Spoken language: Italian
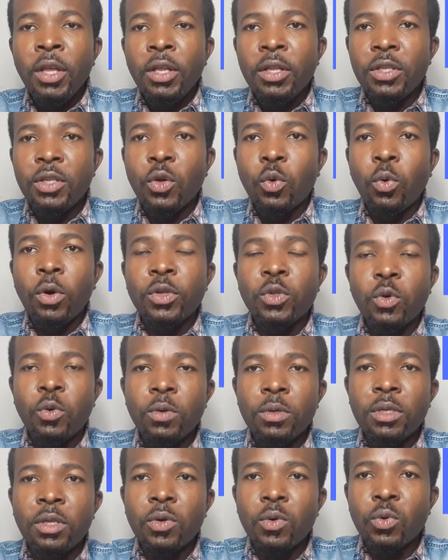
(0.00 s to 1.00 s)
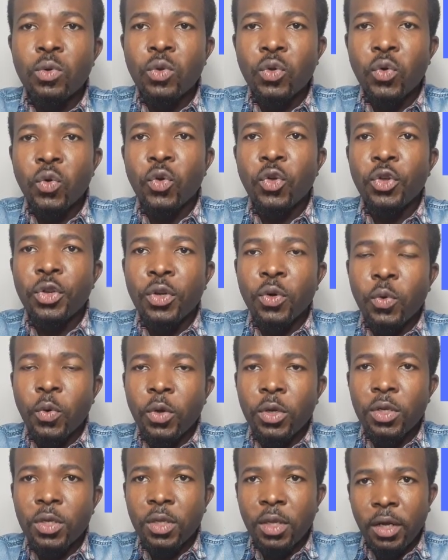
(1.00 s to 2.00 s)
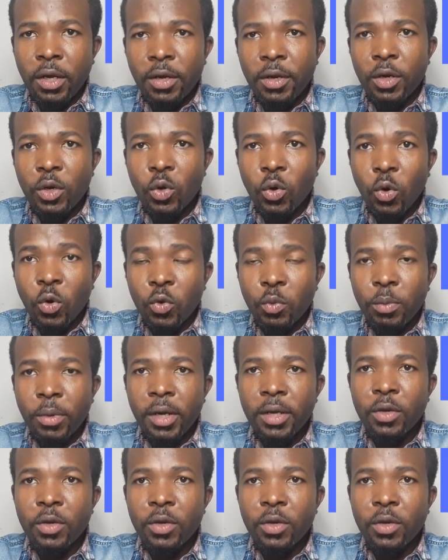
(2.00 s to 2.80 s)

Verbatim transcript: di quanto contenuto in questa norma,